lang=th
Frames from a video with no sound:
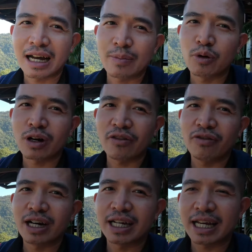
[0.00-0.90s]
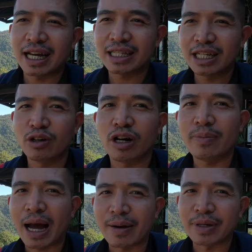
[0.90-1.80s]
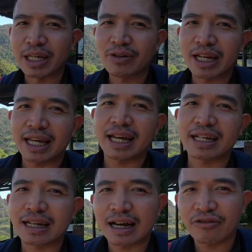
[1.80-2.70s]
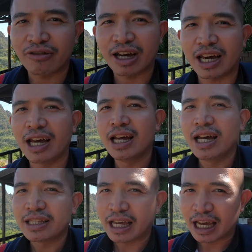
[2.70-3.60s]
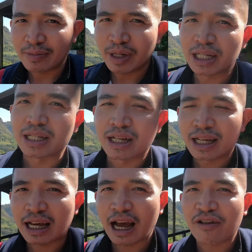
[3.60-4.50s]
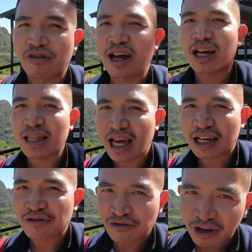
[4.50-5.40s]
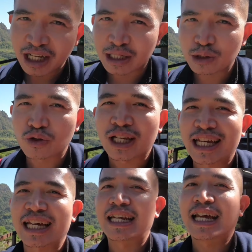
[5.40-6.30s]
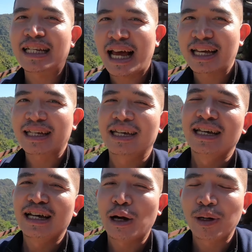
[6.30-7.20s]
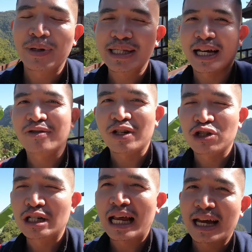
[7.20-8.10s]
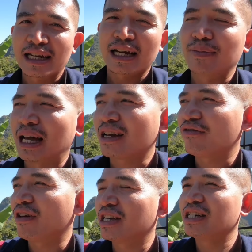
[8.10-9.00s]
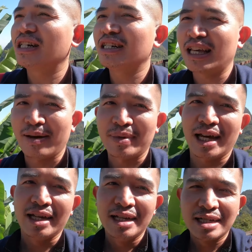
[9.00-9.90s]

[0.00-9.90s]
อาโพคาเฟ่นะฮะที่ดอยผาหมีด้วยนะฮะกาแฟแทนผิ่นกาแฟแทนฝิ่นสุดเขตแดนไทยอำเภอแม่สายจังหวัดเชียงรายนะครับร้านกาแฟเยอะแถบเนี้ย